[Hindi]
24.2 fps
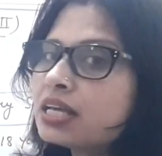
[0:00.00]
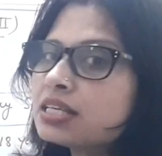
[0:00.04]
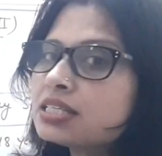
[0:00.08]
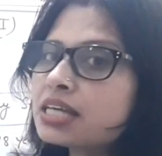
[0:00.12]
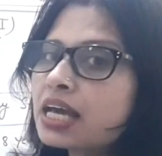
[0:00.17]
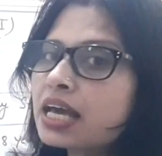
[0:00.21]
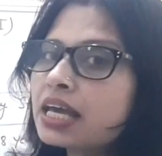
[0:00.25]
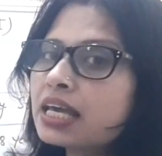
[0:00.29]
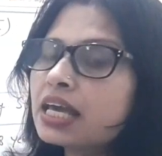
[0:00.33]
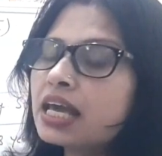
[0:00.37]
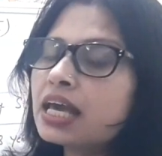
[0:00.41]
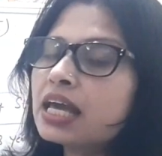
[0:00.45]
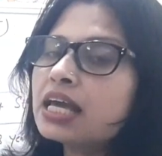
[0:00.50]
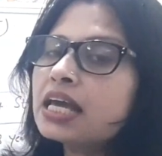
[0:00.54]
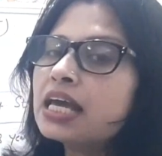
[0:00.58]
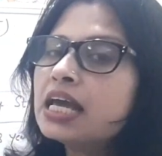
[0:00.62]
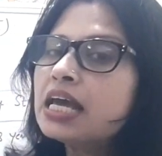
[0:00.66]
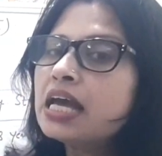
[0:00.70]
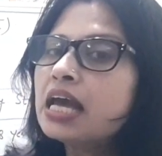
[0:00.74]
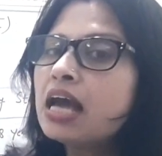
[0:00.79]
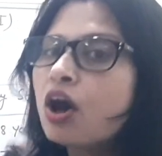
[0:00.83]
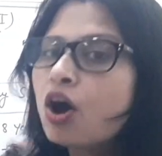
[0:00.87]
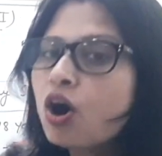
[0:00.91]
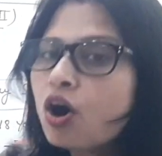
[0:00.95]
आना चाहिए
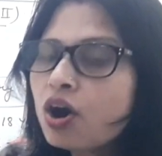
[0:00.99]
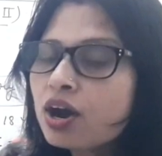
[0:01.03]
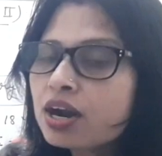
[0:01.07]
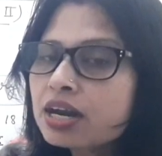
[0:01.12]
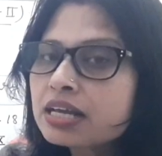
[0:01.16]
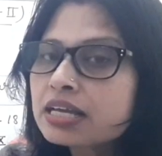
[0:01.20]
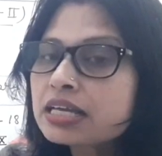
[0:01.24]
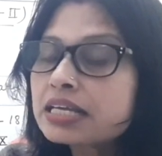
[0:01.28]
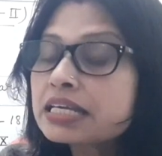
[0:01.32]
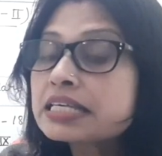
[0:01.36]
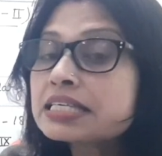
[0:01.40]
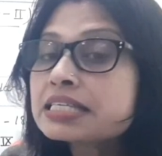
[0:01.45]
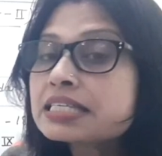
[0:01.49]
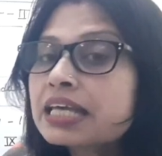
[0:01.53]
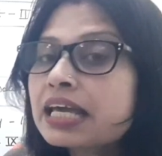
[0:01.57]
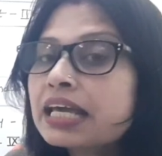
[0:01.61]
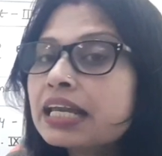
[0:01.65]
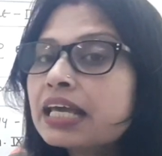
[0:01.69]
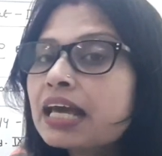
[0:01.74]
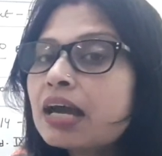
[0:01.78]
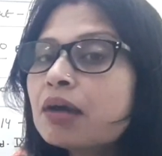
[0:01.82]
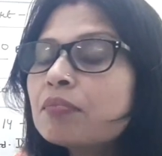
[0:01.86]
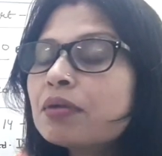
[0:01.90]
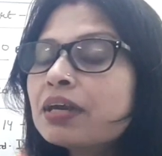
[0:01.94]
और
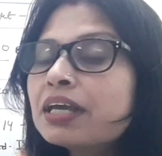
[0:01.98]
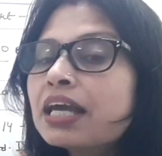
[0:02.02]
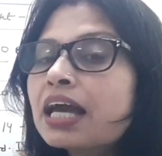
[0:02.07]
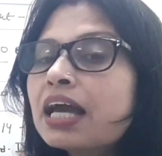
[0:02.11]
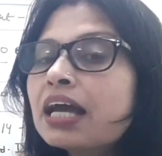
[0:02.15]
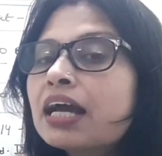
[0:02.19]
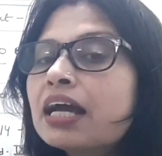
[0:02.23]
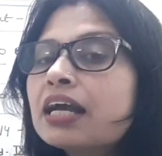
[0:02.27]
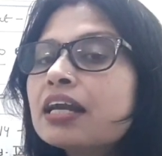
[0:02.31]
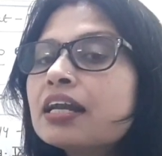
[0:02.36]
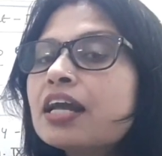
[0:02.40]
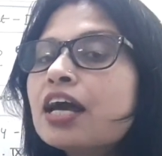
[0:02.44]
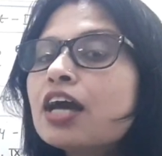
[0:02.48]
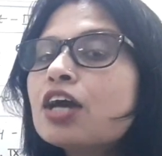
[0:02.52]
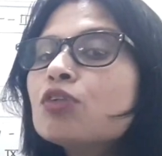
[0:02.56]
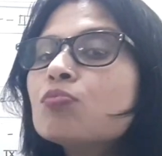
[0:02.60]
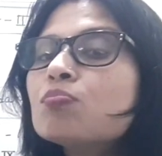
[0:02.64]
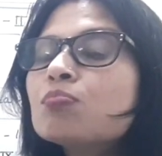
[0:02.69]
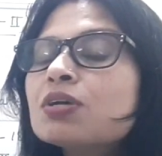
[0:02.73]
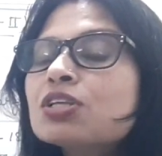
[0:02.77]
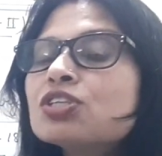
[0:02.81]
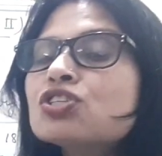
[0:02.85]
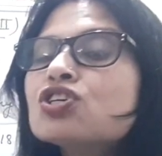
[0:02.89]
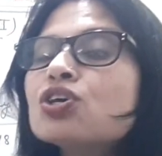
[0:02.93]
इसके लिए हमें क्या करना
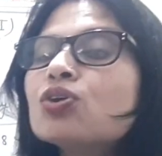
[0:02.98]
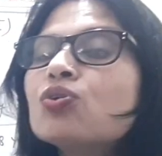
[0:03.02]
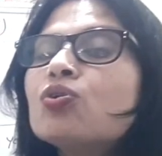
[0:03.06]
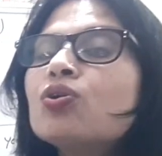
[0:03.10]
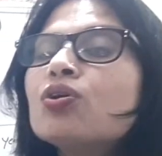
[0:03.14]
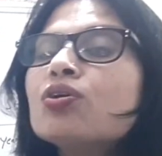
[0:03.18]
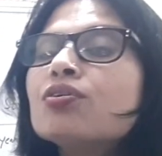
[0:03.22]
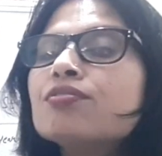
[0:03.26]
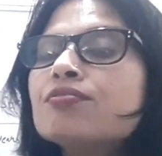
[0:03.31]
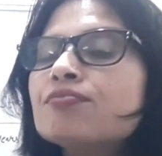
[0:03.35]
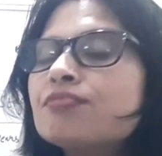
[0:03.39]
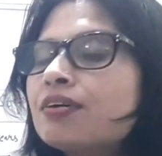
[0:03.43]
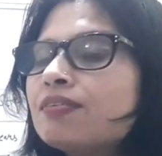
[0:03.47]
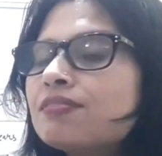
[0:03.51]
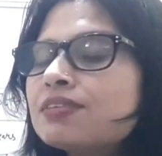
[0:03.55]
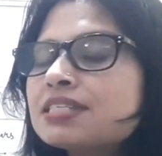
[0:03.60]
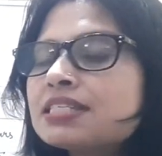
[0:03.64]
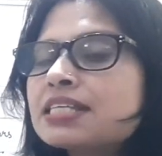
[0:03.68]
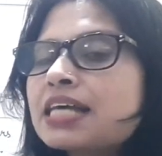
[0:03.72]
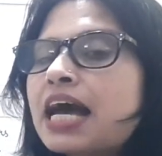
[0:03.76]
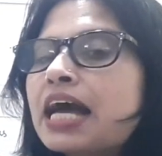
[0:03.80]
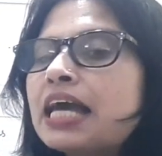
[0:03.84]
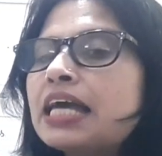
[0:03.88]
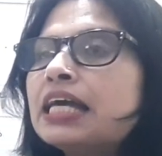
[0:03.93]
है बच्चे को
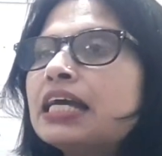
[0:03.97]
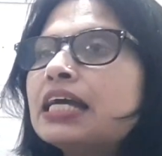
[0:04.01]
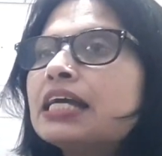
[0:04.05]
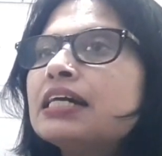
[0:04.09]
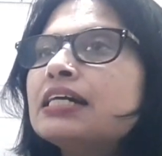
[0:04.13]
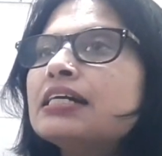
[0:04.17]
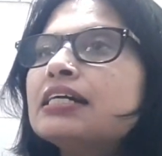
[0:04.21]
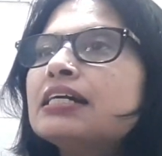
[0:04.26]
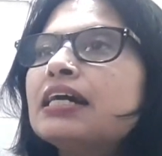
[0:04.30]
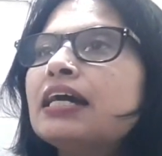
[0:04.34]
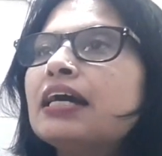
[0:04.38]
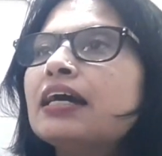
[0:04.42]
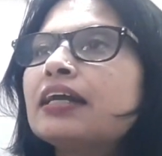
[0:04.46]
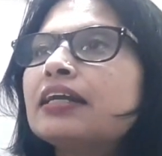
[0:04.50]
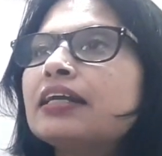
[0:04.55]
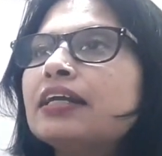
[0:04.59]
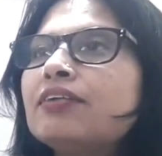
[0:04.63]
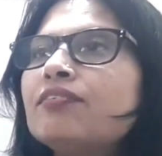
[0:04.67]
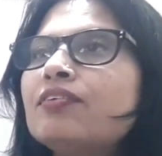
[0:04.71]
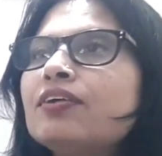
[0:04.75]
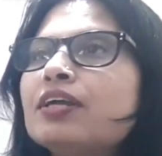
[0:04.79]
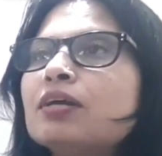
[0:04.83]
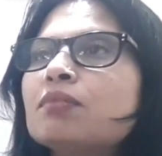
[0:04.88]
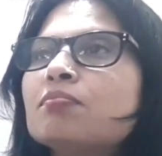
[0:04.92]
व्यवसायिक
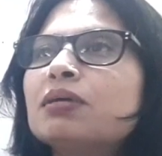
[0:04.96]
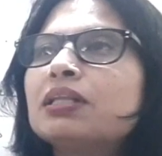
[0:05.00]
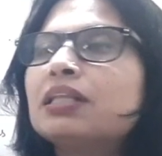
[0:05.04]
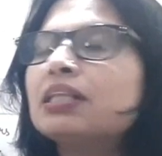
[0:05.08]
एक्टिविटी